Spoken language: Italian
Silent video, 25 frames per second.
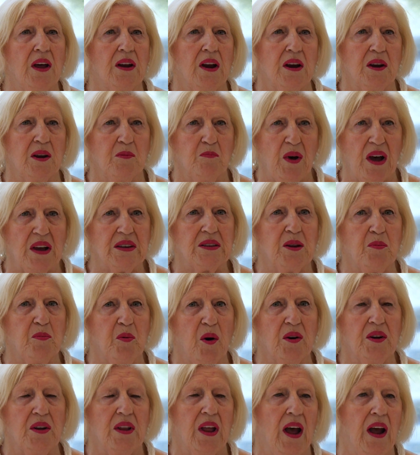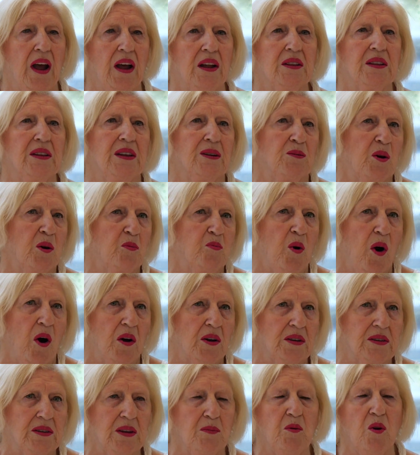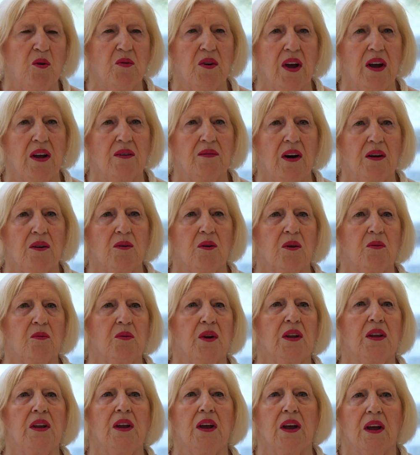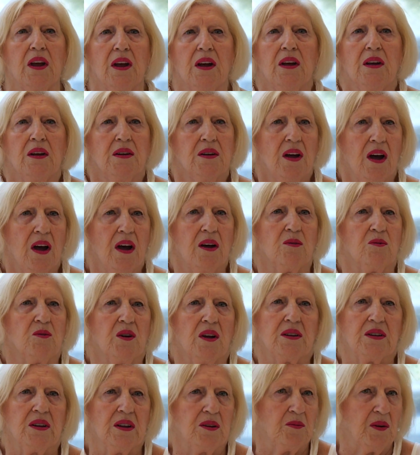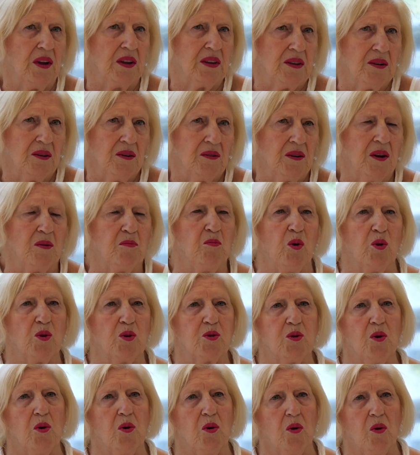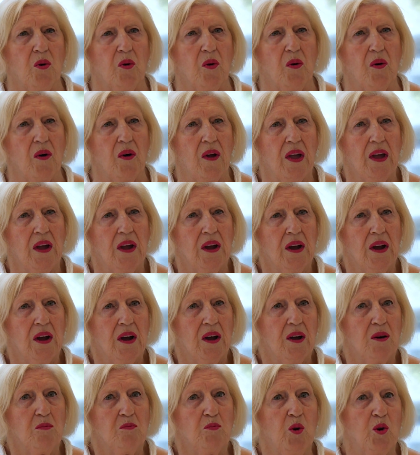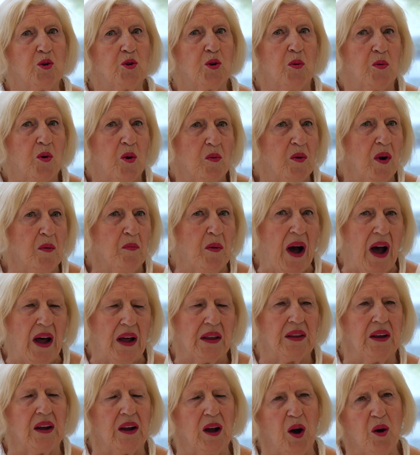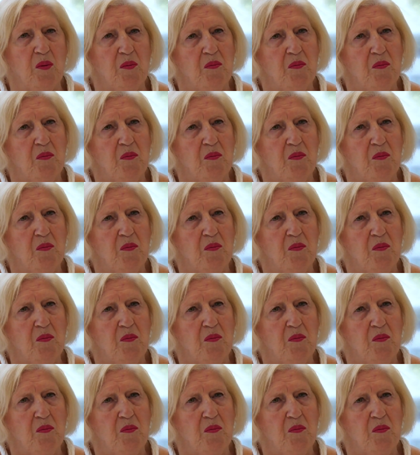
era rimasti pochi denti, quei pochi si muovevano e quindi era una situazione molto molto problematica.